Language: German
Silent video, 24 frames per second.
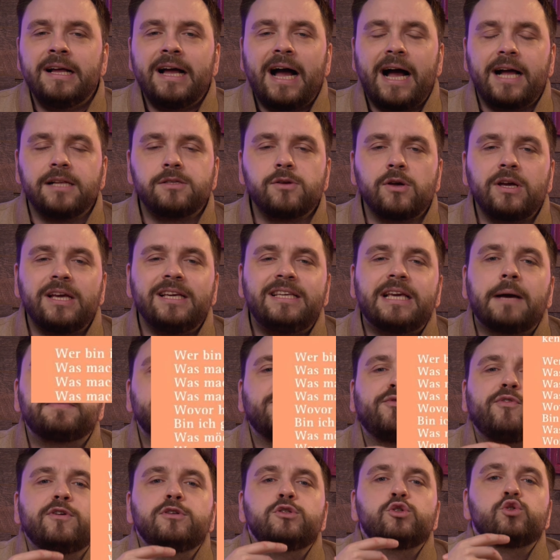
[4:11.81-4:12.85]
Also ich habe es
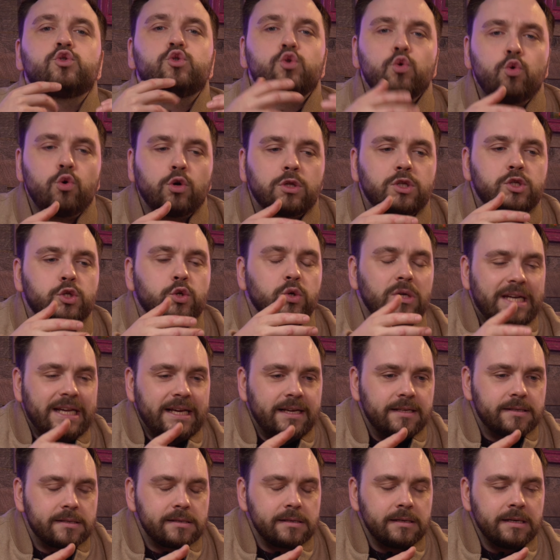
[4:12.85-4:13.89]
versucht zu
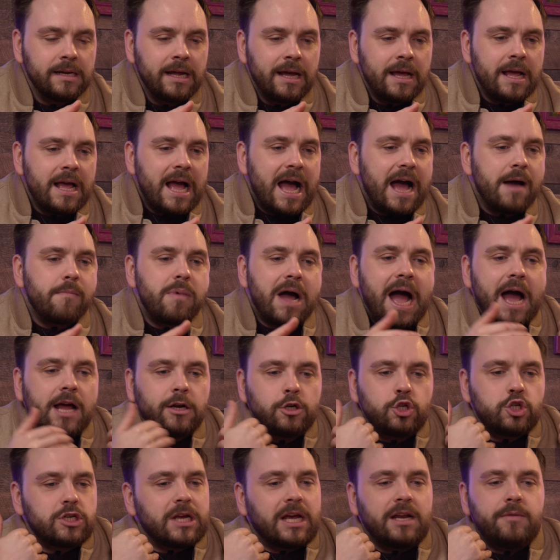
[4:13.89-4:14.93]
lesen, aber
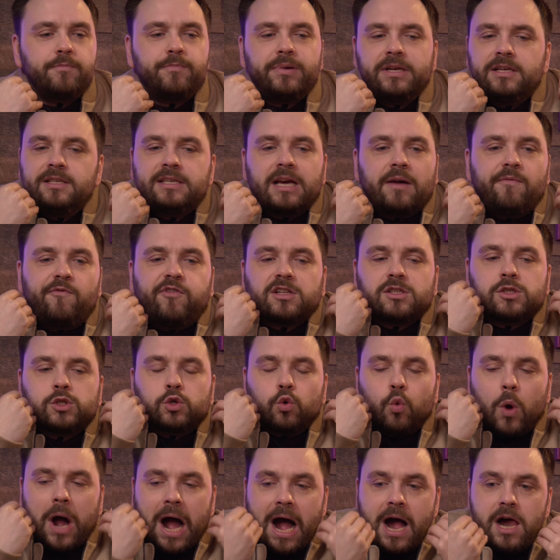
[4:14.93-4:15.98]
anscheinend bin ich einfach
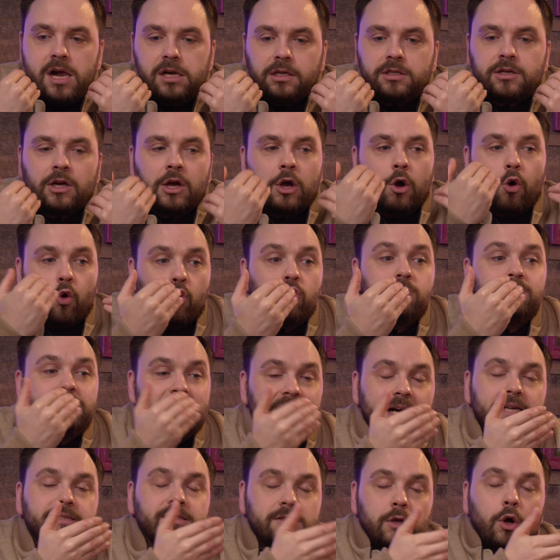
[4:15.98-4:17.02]
zu alt, um
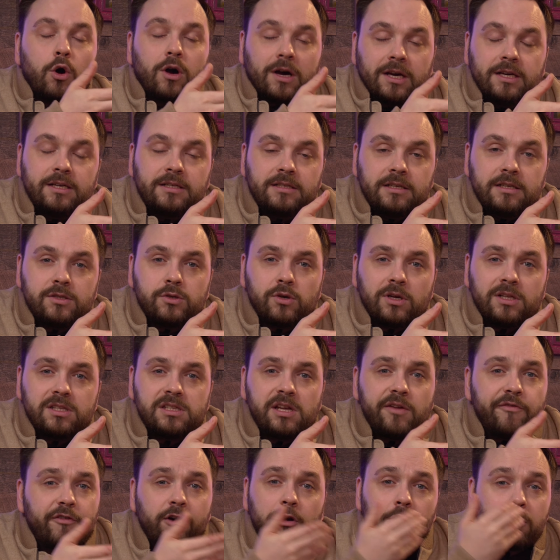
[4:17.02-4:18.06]
das noch richtig zu
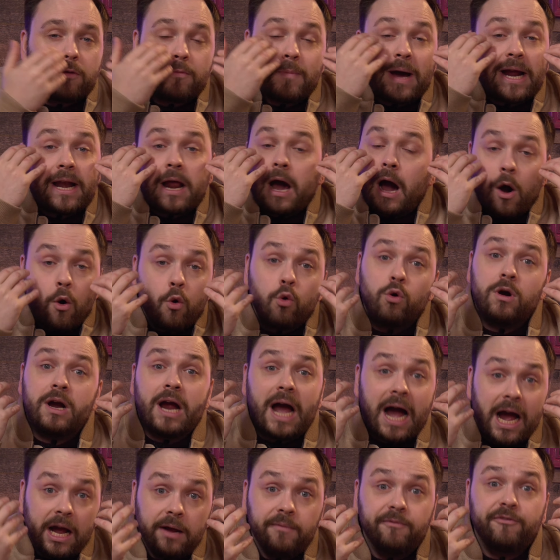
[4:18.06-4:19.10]
entziffern und meine Augen
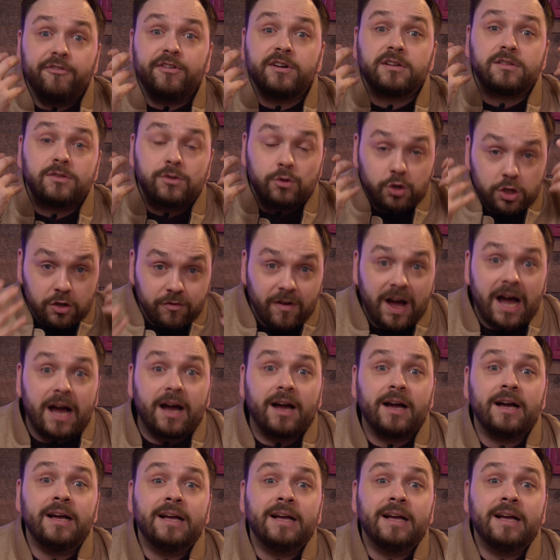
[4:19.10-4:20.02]
einfach zu schwach.